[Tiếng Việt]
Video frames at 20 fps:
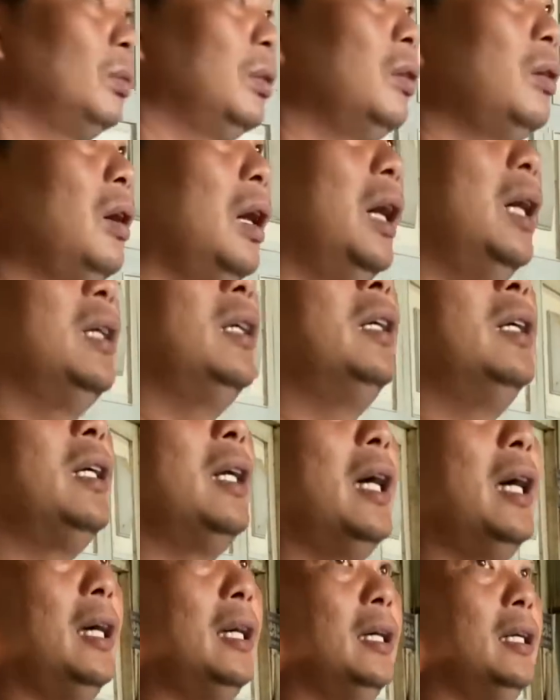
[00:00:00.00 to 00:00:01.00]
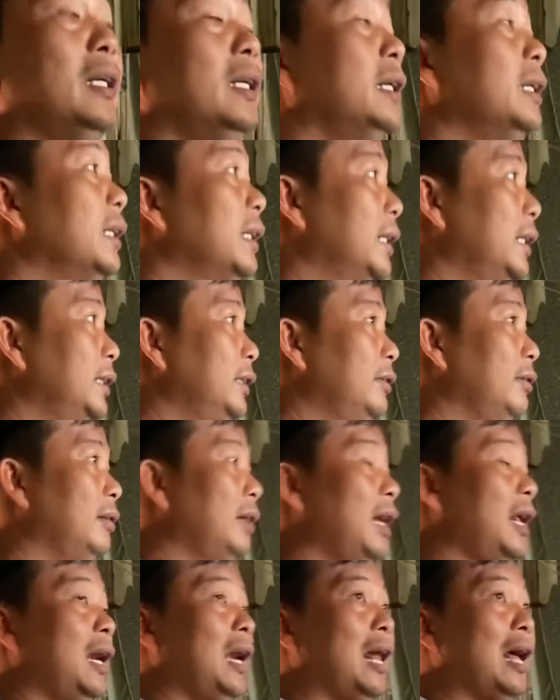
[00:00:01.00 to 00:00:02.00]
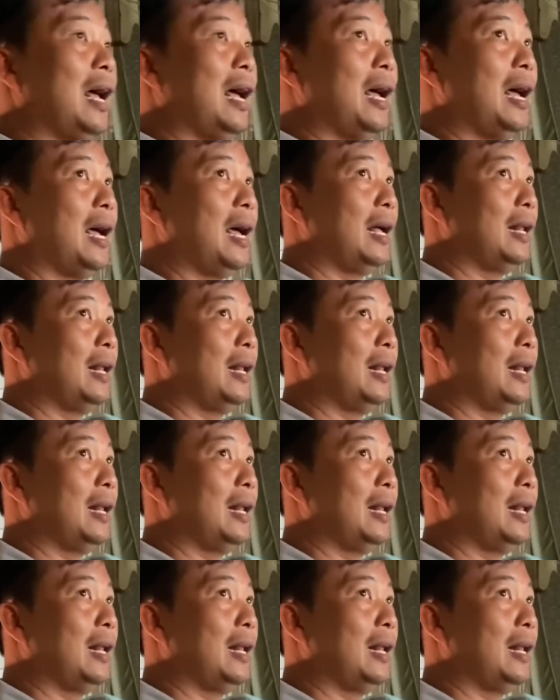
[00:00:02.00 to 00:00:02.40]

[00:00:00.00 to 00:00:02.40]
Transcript: nó có hơi nước á. Thì cho nên là